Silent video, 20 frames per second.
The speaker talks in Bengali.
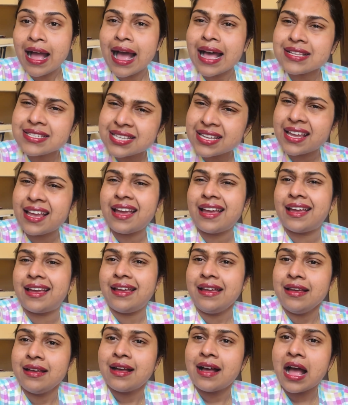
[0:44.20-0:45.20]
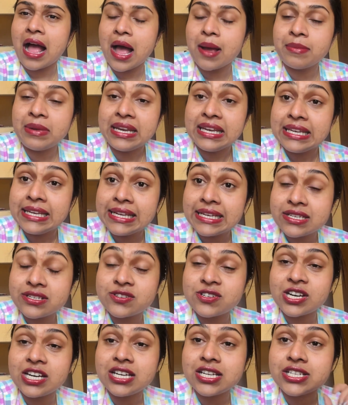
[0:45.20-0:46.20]
আজকে আমি
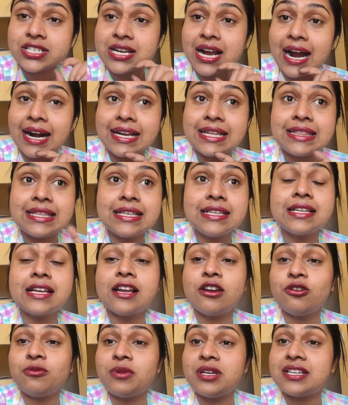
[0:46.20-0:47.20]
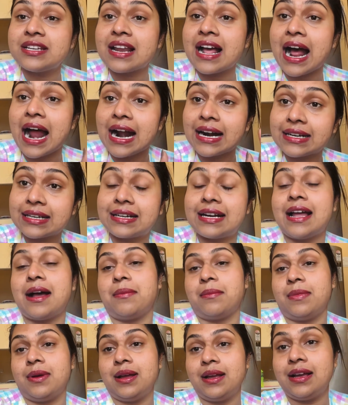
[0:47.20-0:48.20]
লিটারেলি সাড়ে তিন কিলোমিটার হাঁটলাম
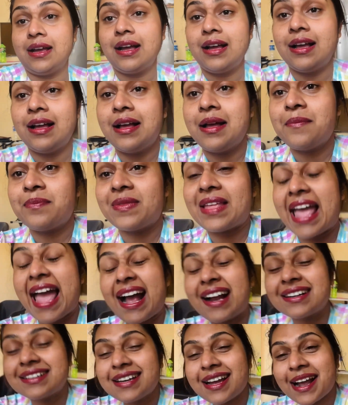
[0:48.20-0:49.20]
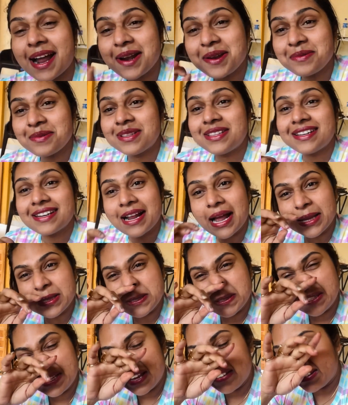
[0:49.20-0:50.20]
একটা কারি পাতার গাছ
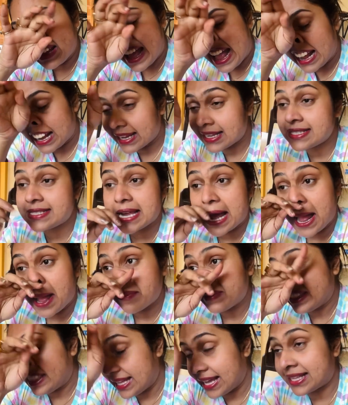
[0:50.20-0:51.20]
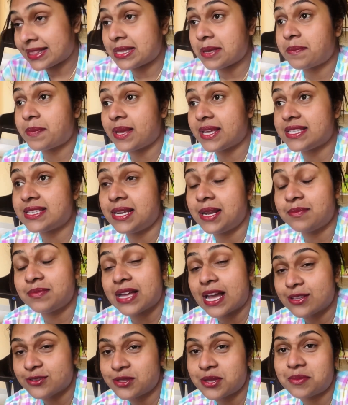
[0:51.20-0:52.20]
যদি আমি আগে যা আমি দেখতে পেয়েছিলাম তা
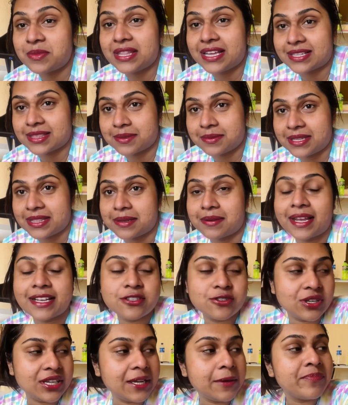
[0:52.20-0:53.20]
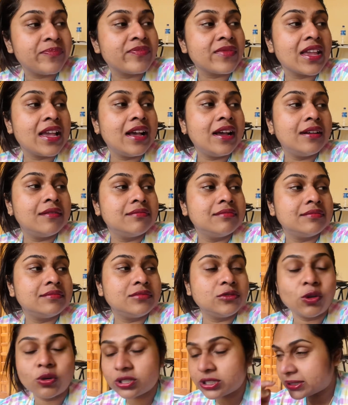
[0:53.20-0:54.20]
যদি আমি দেখতে পেতাম অ্যাকচুয়ালি
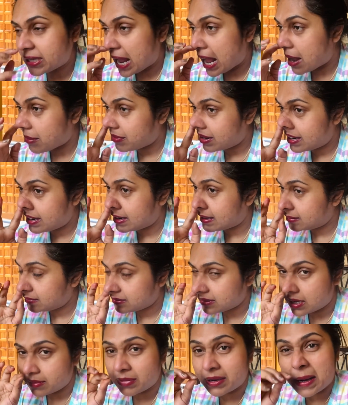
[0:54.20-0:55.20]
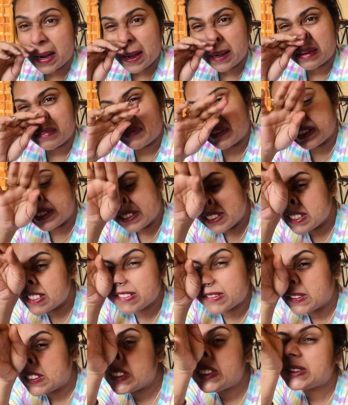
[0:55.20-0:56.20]
দোষটা আমার না আমার নাকটা প্রচণ্ড
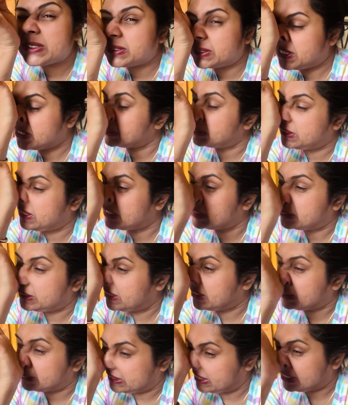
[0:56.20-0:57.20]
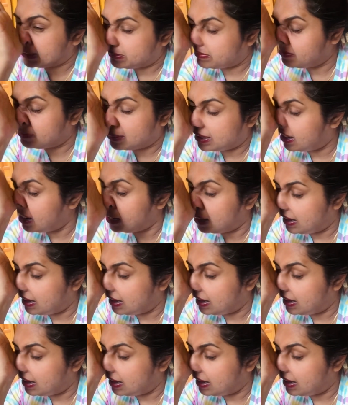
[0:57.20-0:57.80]
কুচকুচ কুচকুচ করছে মা